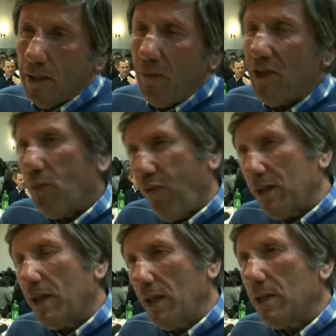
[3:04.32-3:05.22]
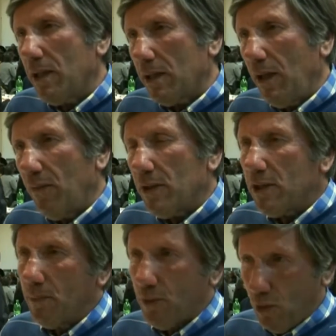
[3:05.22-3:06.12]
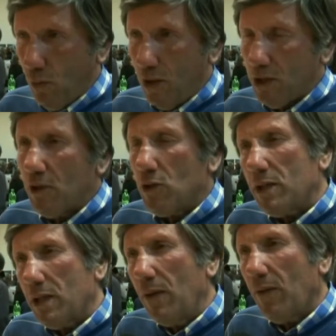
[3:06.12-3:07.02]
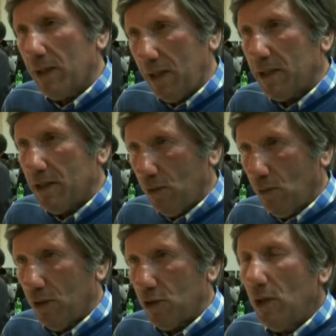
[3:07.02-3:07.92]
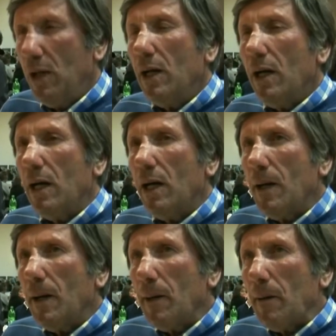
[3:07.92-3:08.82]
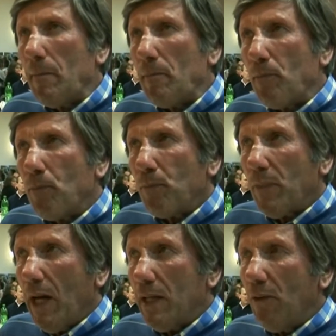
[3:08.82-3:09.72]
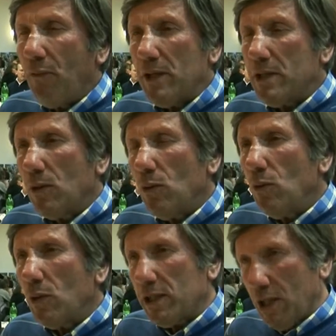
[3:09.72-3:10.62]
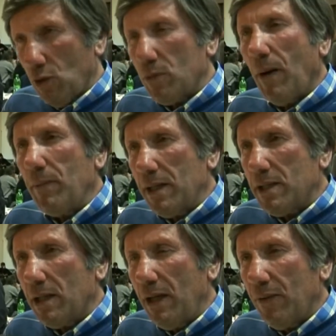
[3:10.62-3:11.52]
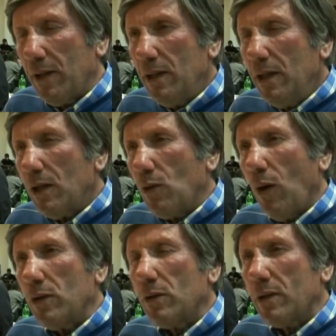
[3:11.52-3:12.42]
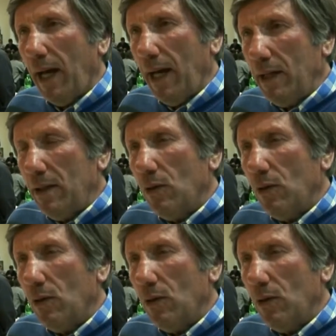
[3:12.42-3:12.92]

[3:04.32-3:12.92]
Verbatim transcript: talvez por falta de iniciativas de pessoas, mas nós a nível de caçadores, uh, é difícil um caçador tomar uma iniciativa quando tem